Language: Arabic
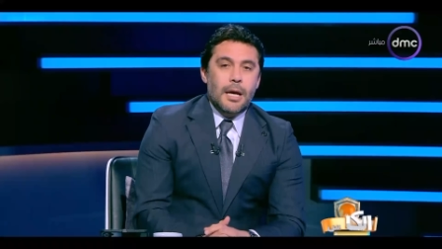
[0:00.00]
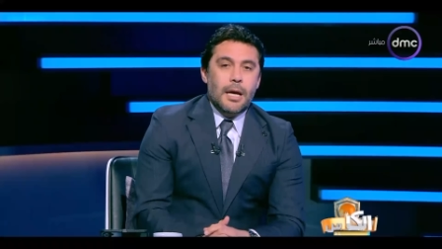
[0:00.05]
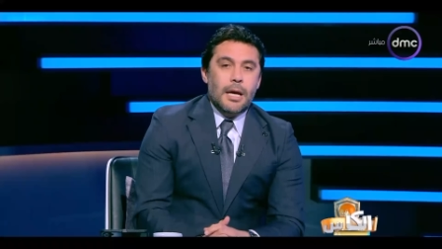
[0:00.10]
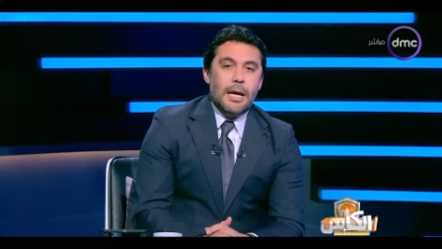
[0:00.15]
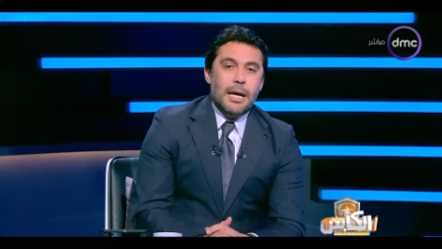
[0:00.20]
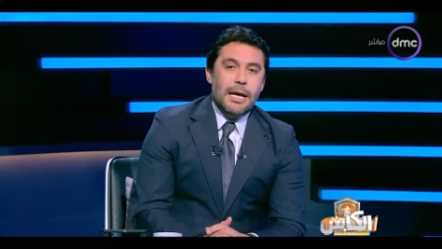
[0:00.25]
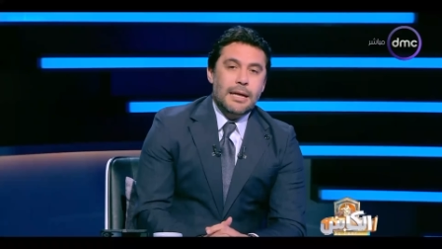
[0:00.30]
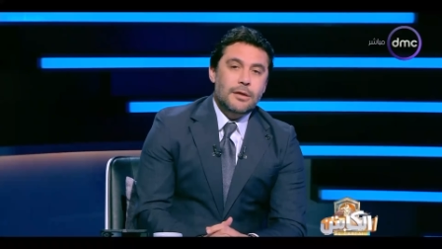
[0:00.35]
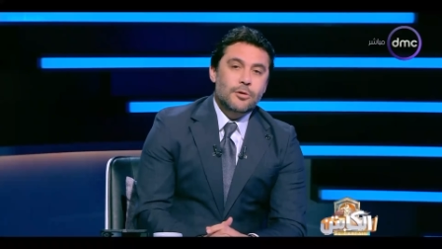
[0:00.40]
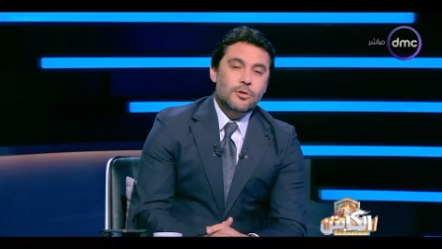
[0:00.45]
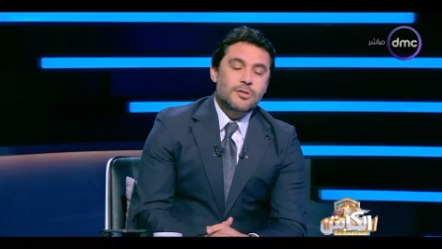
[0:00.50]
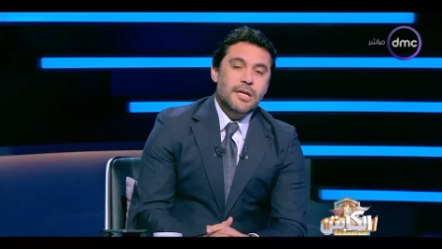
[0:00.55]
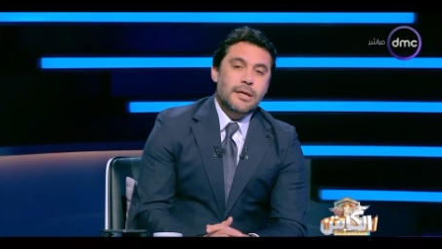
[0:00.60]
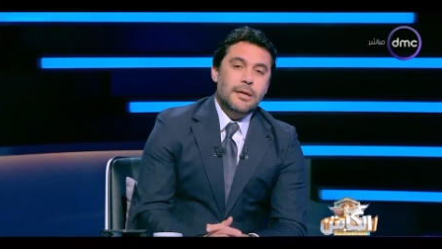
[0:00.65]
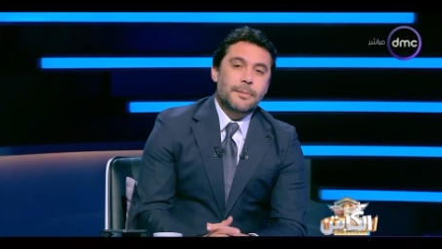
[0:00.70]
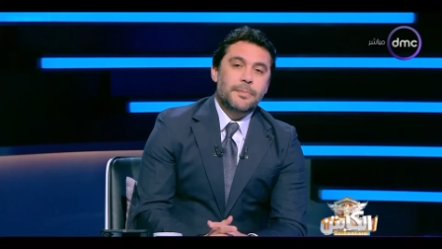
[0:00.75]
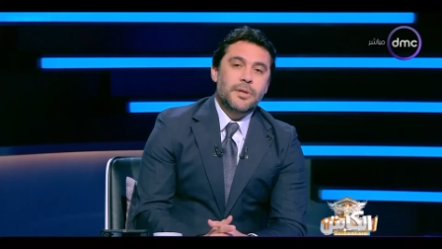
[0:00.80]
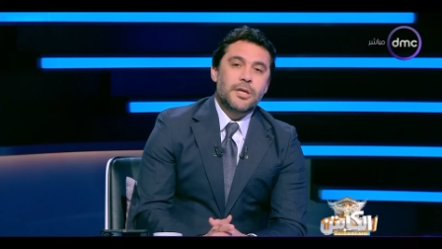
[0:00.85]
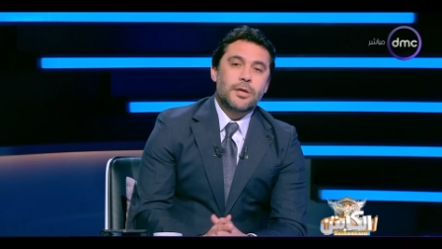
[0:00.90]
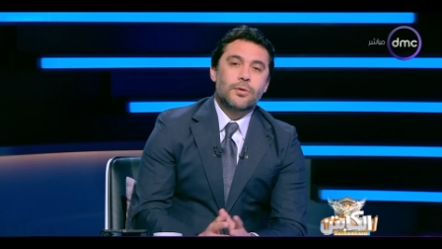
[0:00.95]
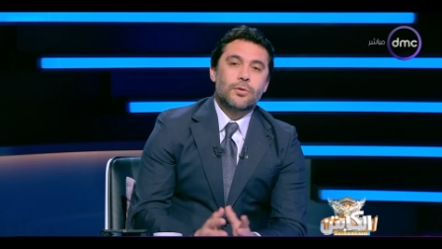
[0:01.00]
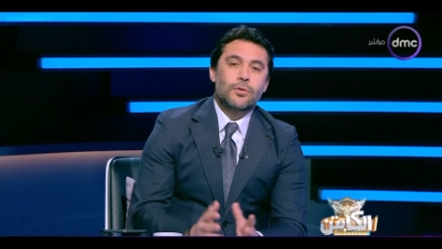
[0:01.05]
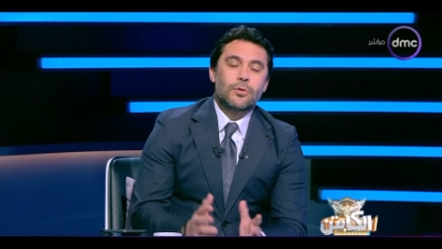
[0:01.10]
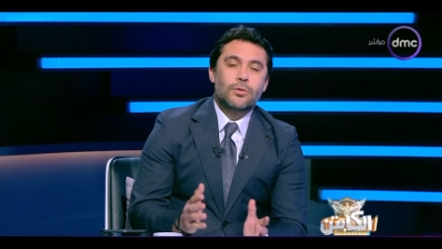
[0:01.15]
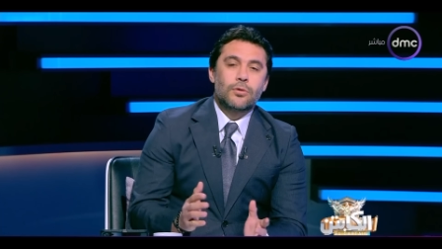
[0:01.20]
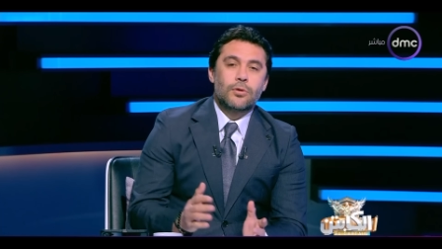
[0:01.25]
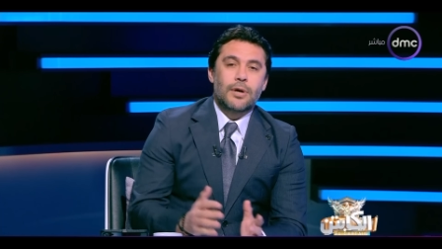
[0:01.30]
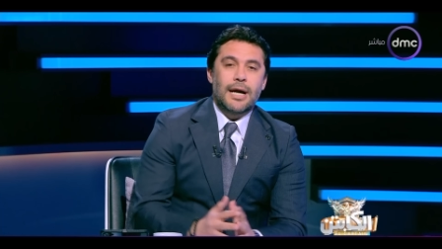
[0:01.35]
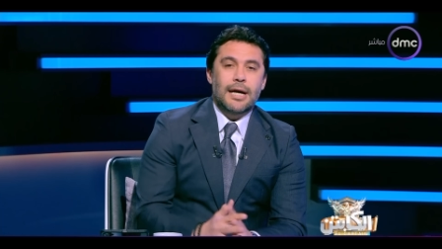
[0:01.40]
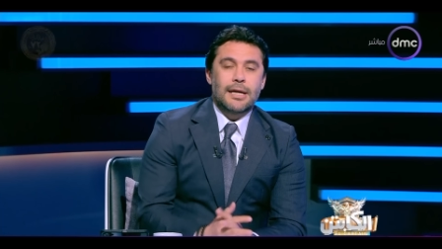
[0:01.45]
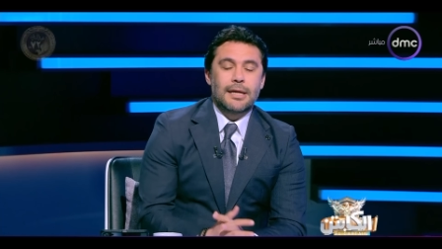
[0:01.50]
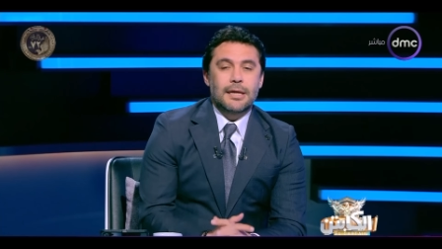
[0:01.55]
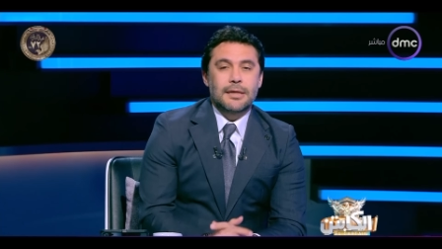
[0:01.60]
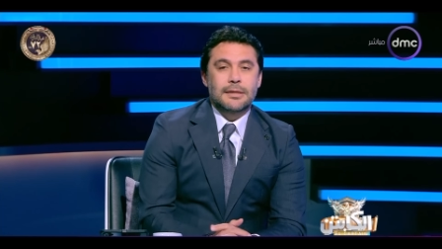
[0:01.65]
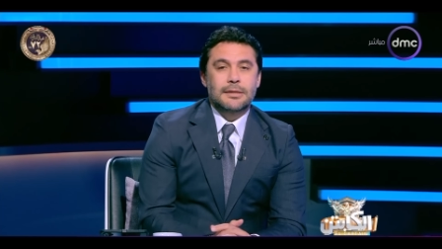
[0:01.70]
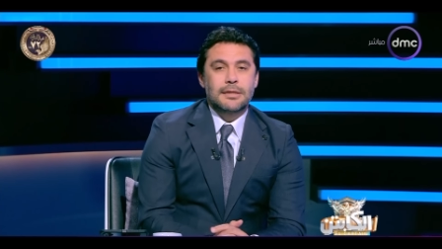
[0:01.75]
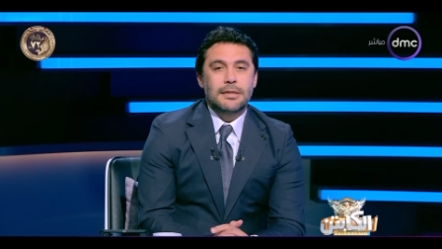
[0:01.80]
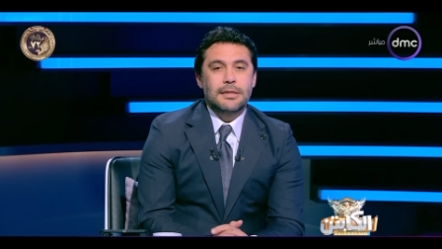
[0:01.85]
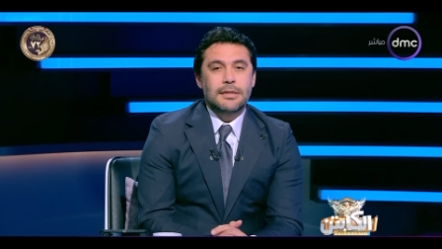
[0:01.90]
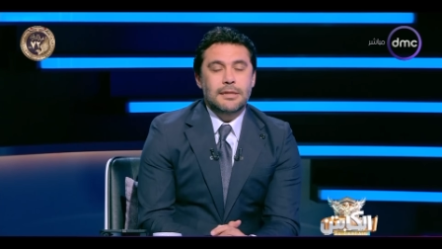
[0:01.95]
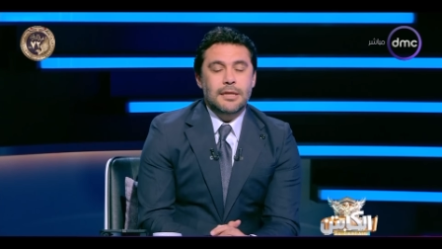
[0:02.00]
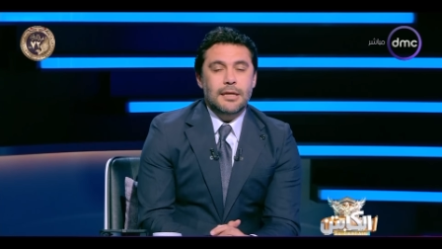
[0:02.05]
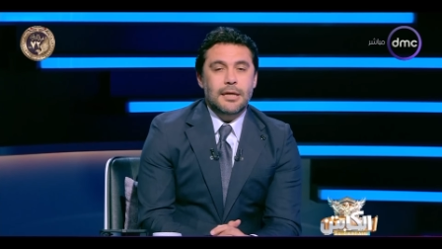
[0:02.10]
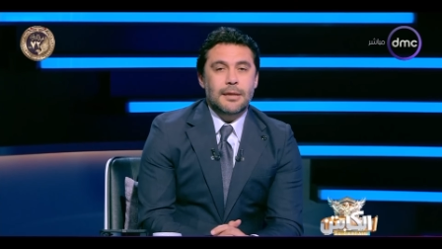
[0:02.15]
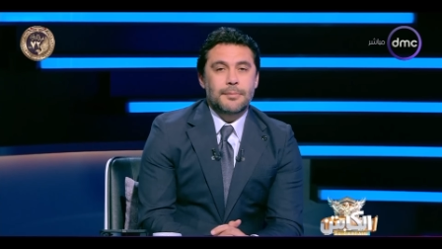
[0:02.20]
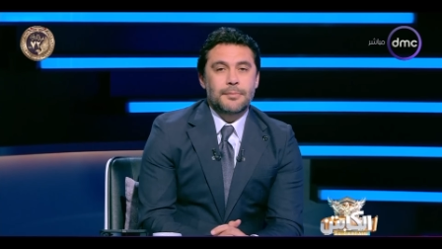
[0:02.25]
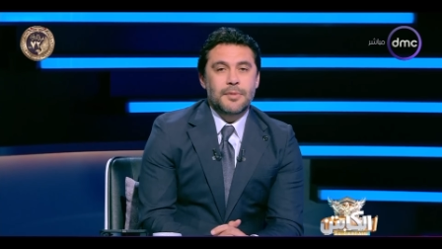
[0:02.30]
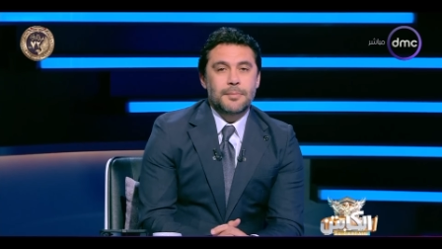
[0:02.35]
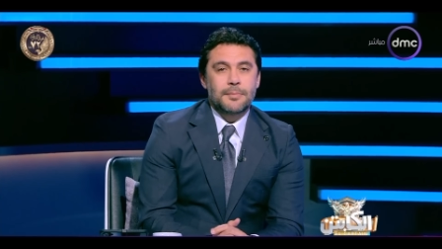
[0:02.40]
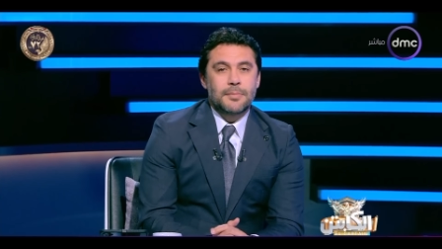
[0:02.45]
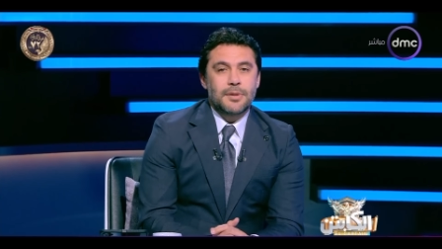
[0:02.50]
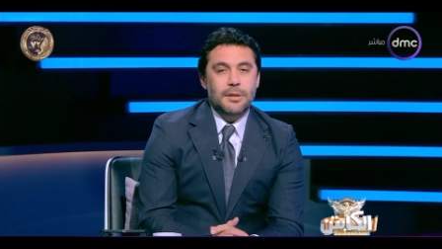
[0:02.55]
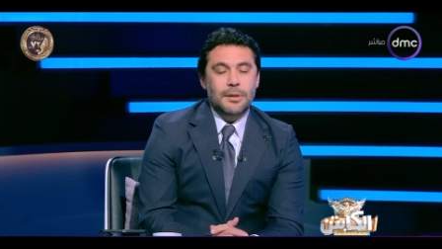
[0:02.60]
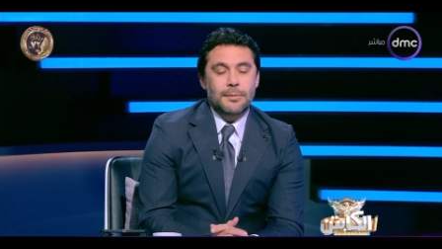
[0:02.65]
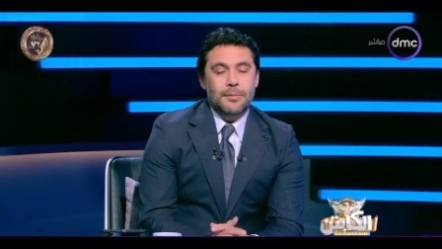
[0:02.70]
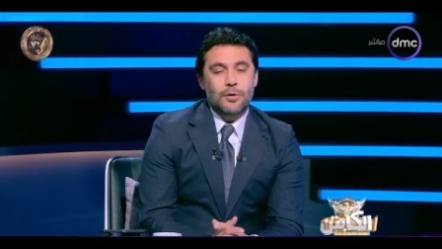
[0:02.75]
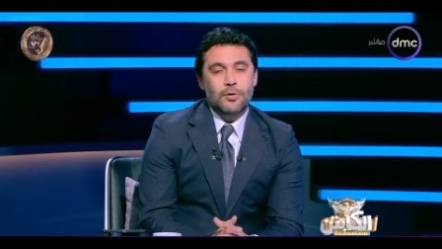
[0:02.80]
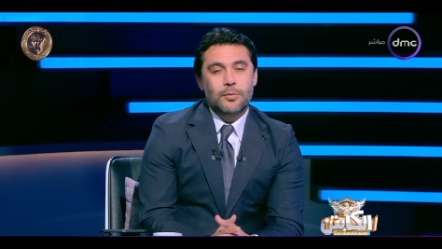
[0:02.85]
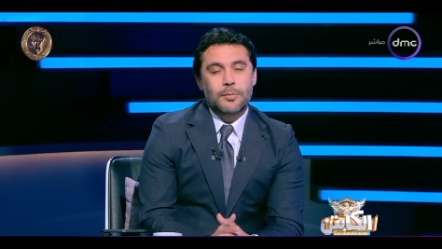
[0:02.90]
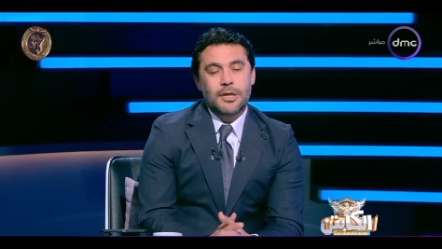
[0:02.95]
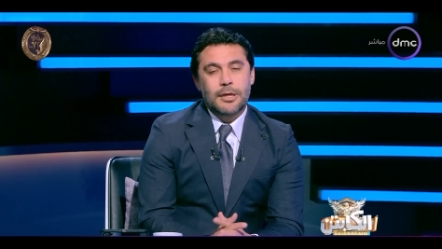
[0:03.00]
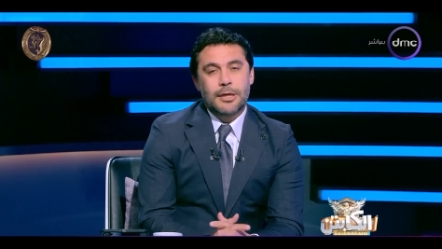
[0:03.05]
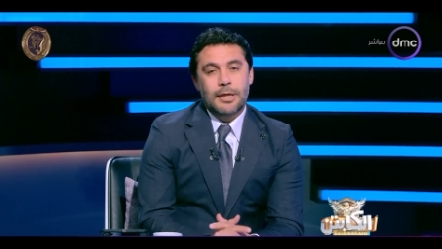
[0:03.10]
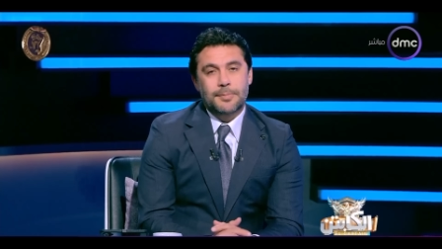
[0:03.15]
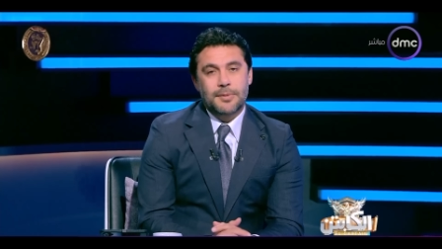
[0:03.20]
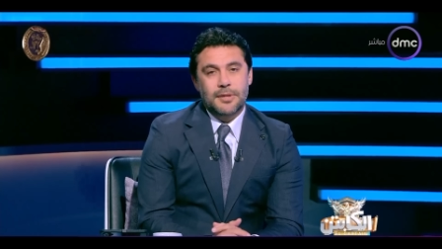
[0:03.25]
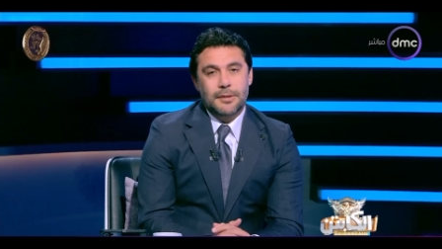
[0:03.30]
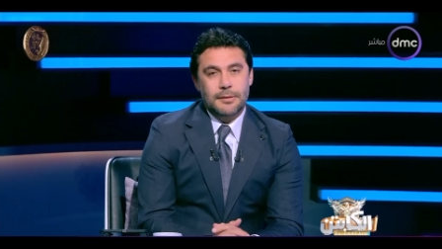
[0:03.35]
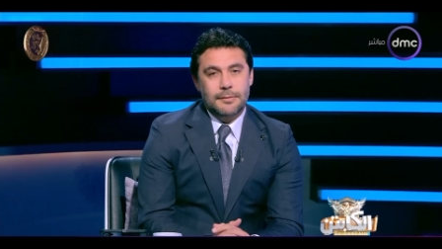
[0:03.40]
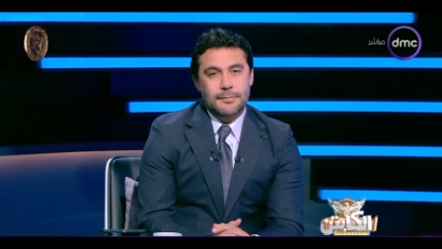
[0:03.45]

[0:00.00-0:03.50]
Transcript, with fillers: اهلا وسهلا بيكم وحلقه جديده من برنامجكم الكابتن